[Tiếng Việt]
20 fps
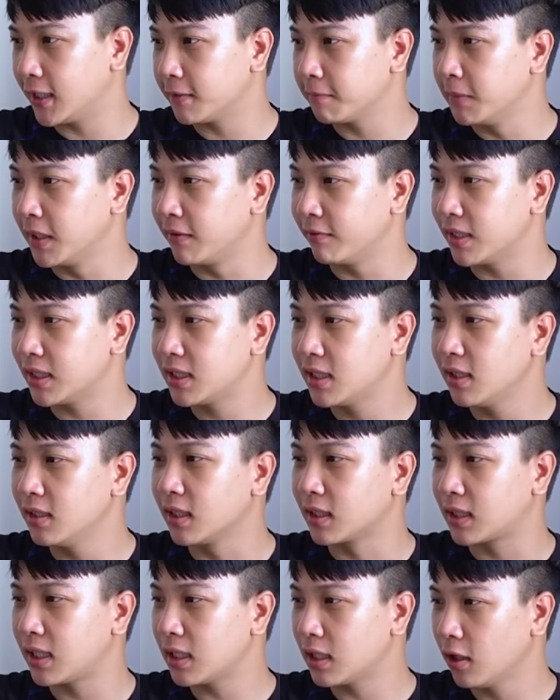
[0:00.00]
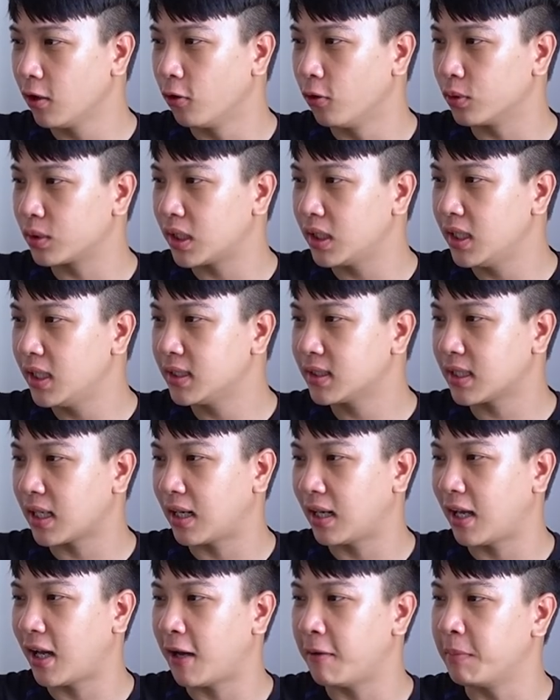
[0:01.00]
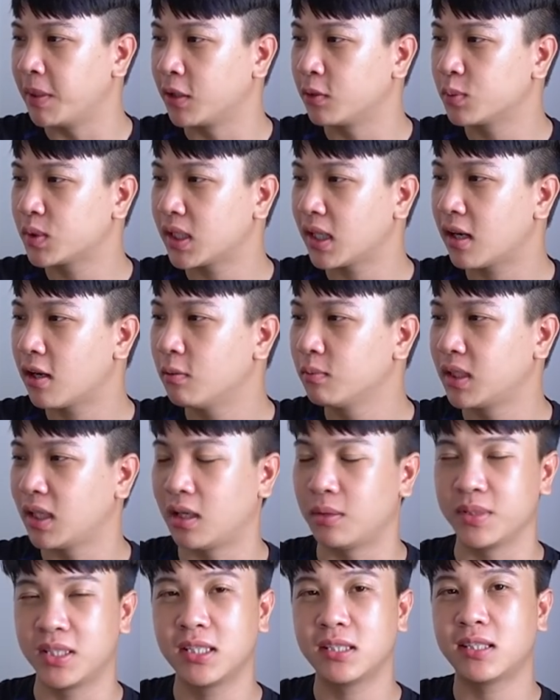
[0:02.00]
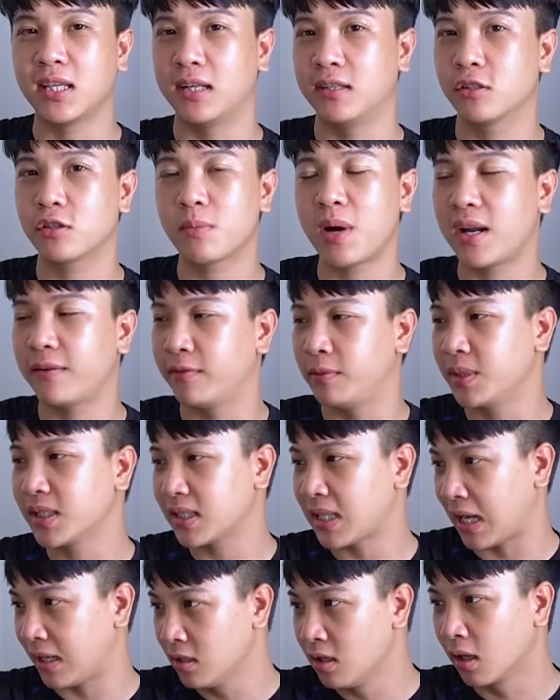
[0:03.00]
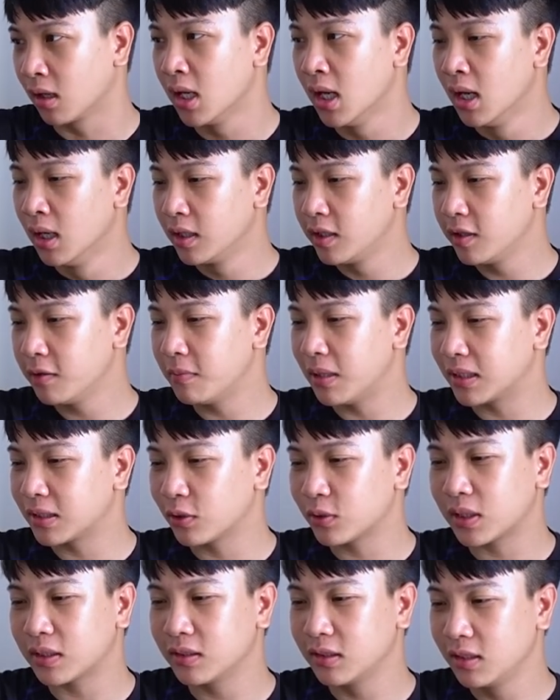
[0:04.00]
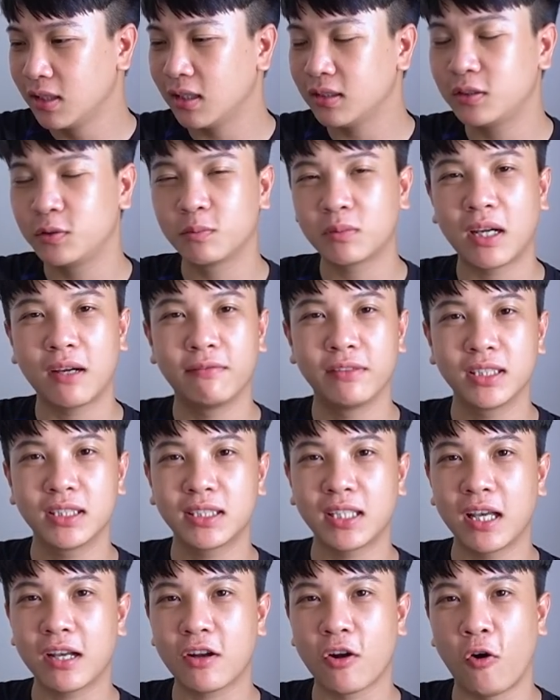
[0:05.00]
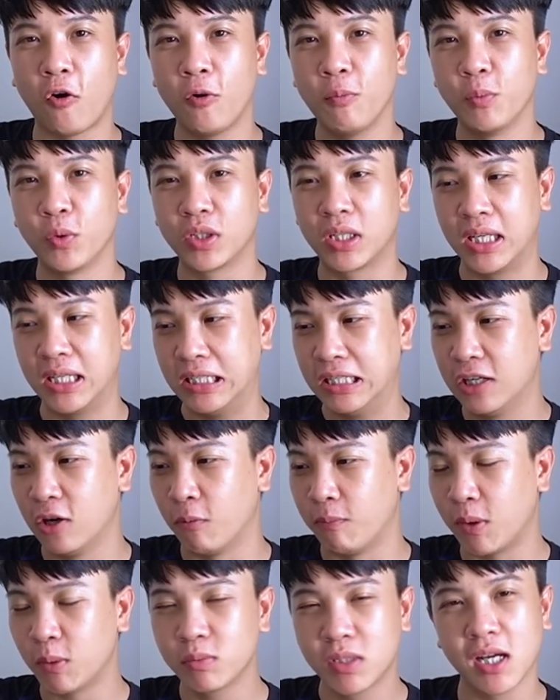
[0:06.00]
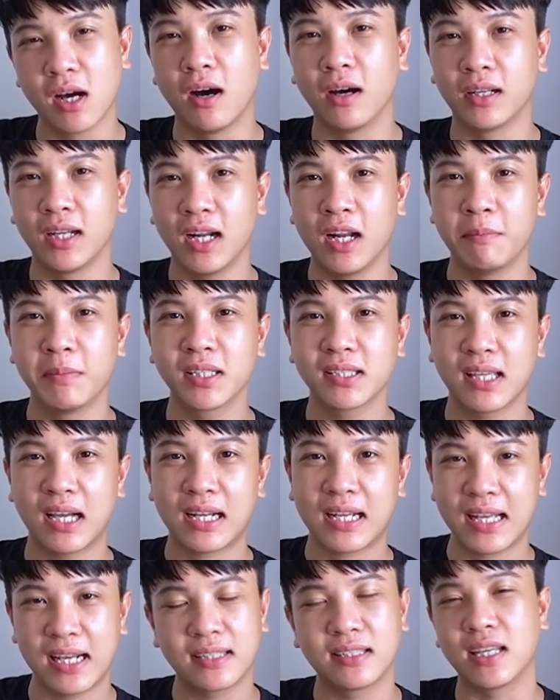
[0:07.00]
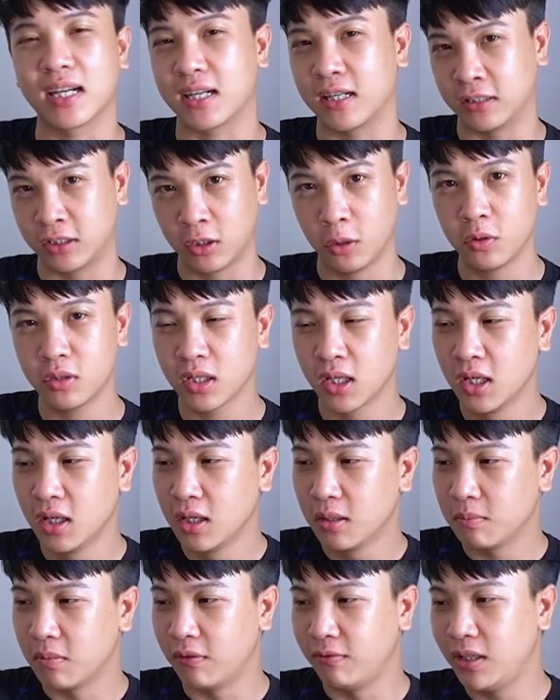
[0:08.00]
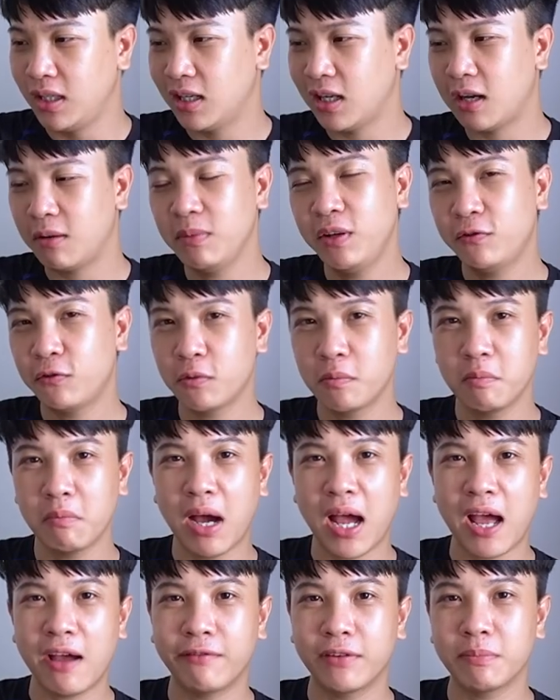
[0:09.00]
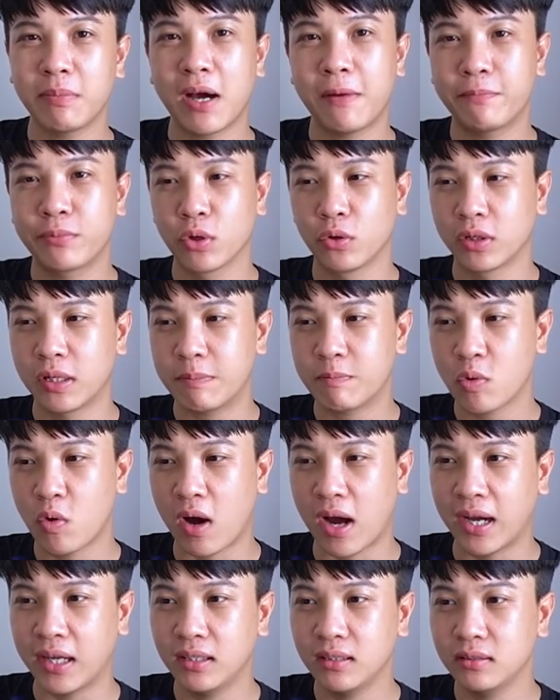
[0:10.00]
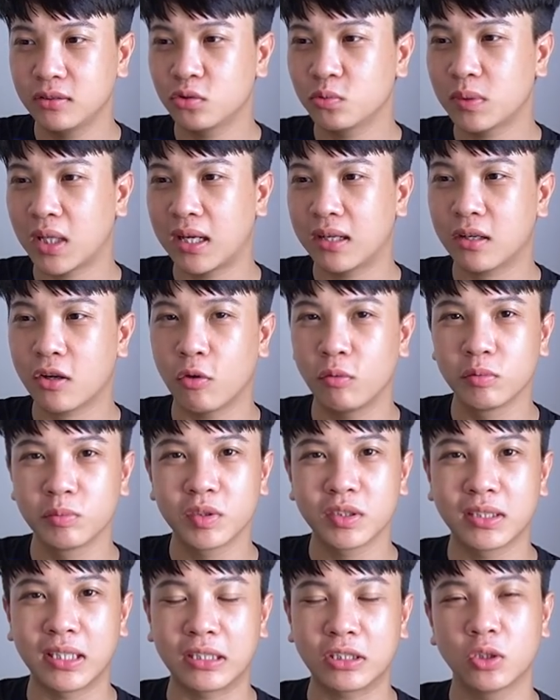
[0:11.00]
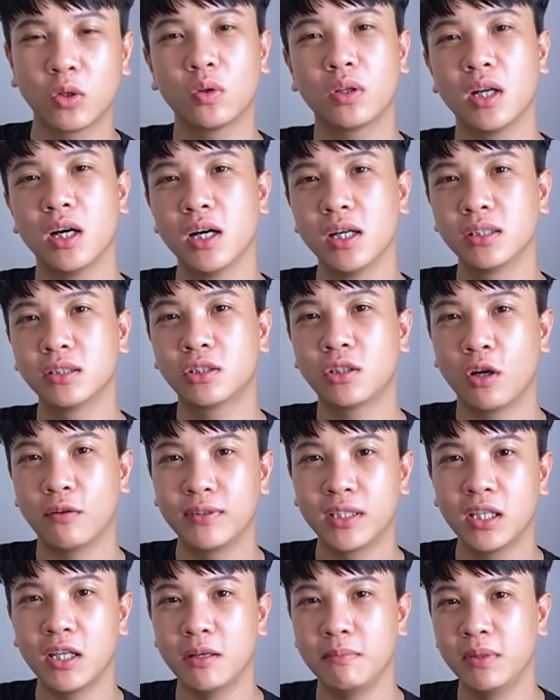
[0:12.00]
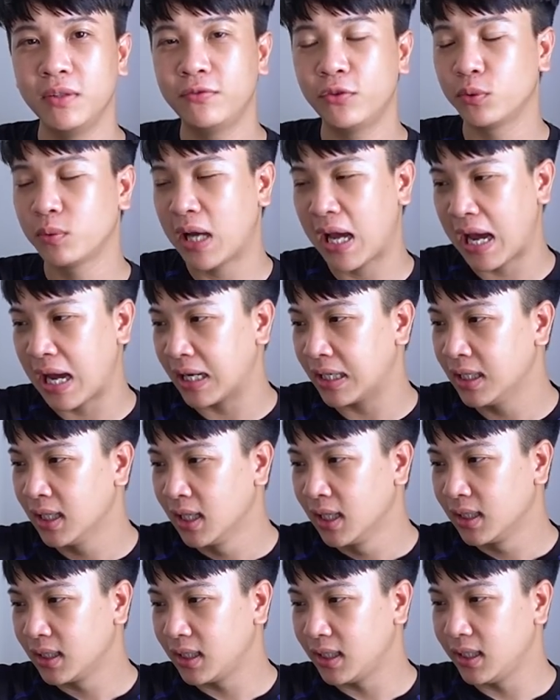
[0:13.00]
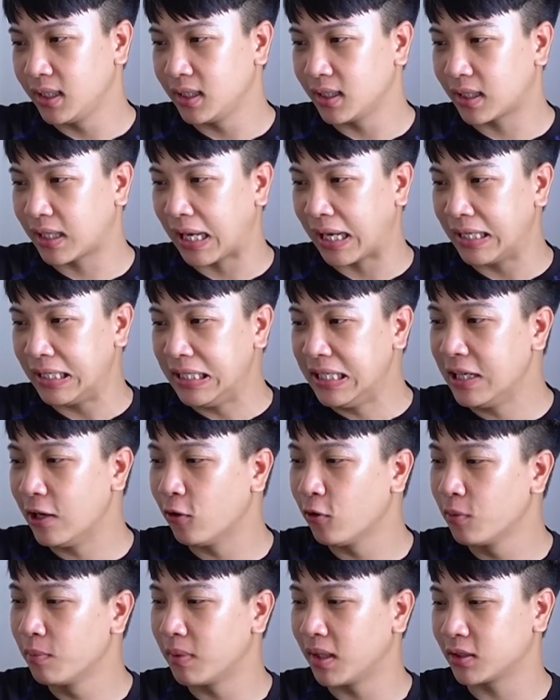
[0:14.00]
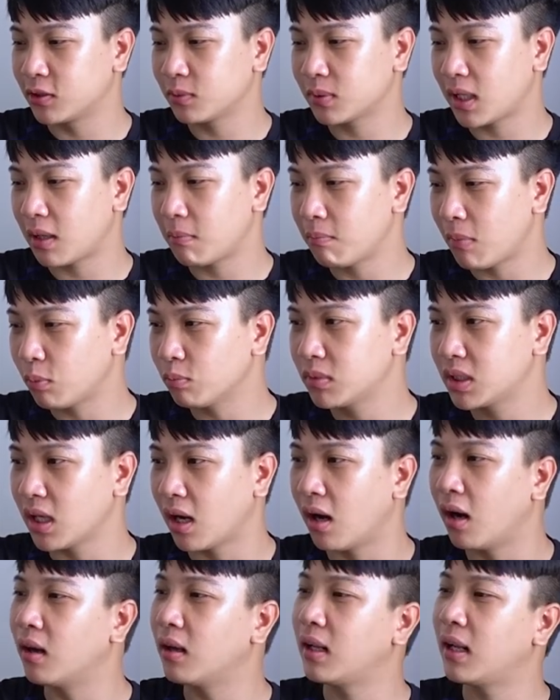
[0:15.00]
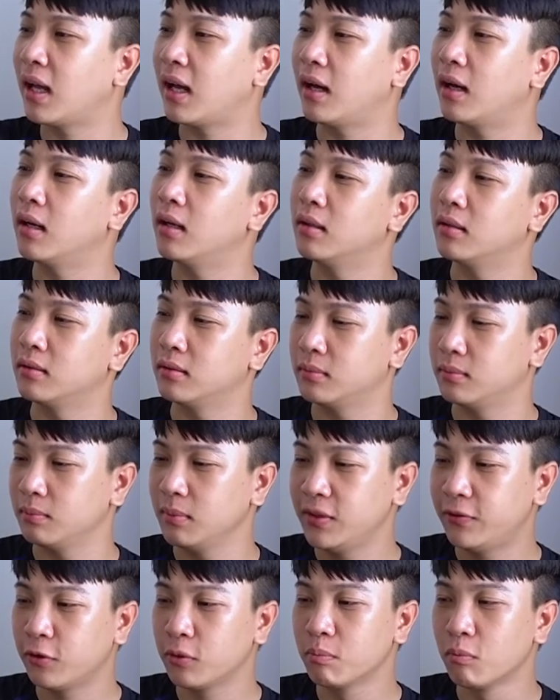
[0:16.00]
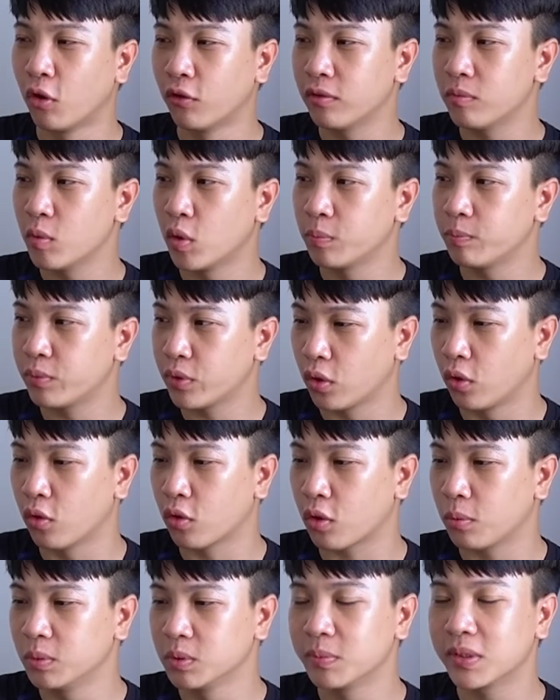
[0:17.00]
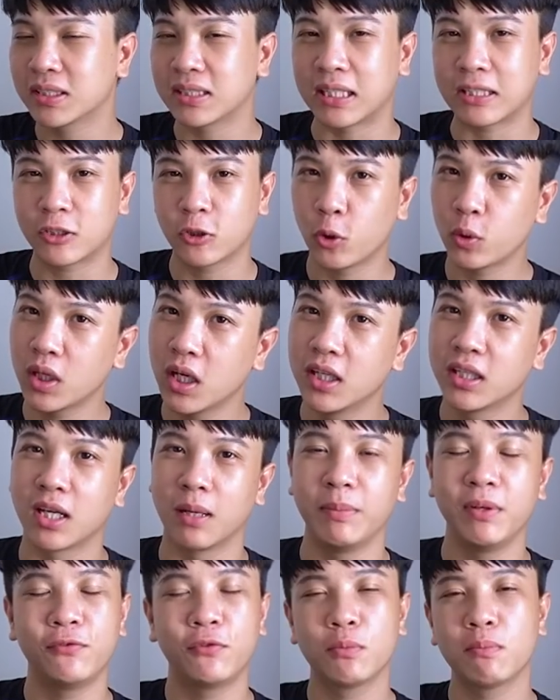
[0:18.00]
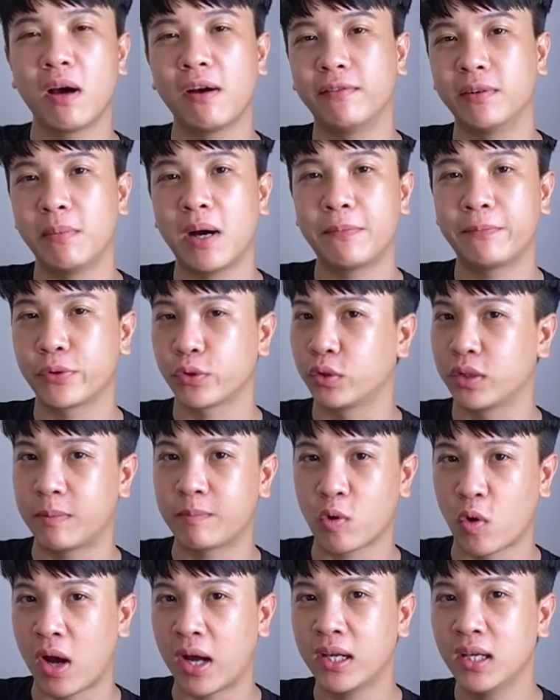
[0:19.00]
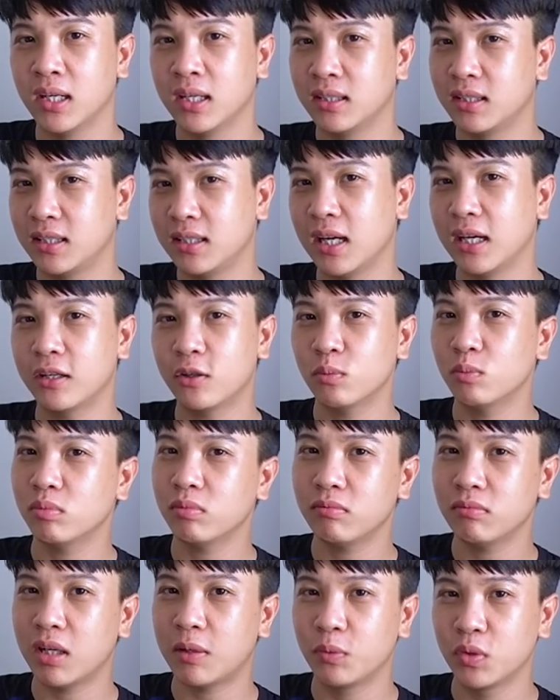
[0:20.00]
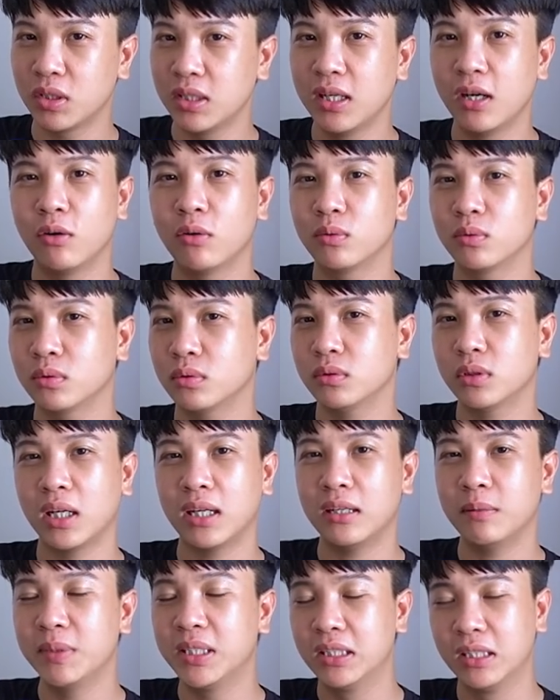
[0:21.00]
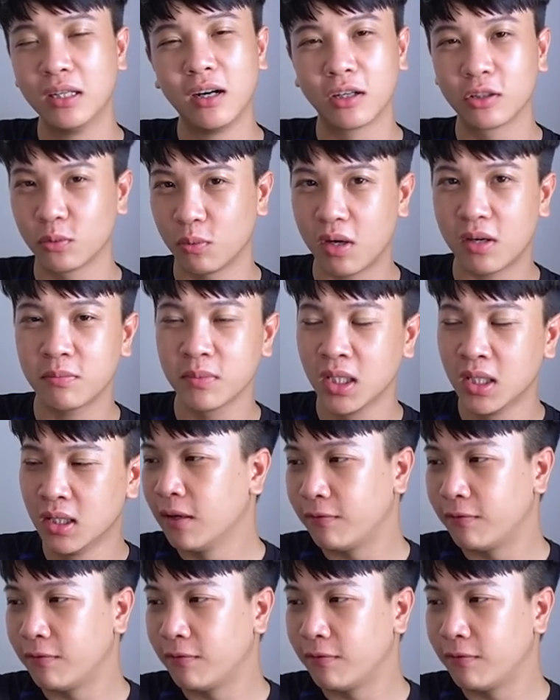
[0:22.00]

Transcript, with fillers: mình vẫn chưa được tiết lộ thế nên rằng là mình cũng sẽ không thể nào chia sẻ đến các bạn về mức giá được nhưng mà dẫu sao đi nữa thì chúng ta vẫn sẽ có một cái điều mong chờ đấy là mức giá càng rẻ càng tốt bởi vì là Bifone 3 và 3 Pro năm ngoái thì chúng ta đã có một mức giá tốt hơn so với thế hệ Bifone 2 thì cái điều mà chúng ta mong chờ là Mi 4 và 4 Pro có một mức giá tốt hơn cả Mi 3 và 3 Pro năm ngoái thì đấy cũng là một điều khá là bình thường đúng không?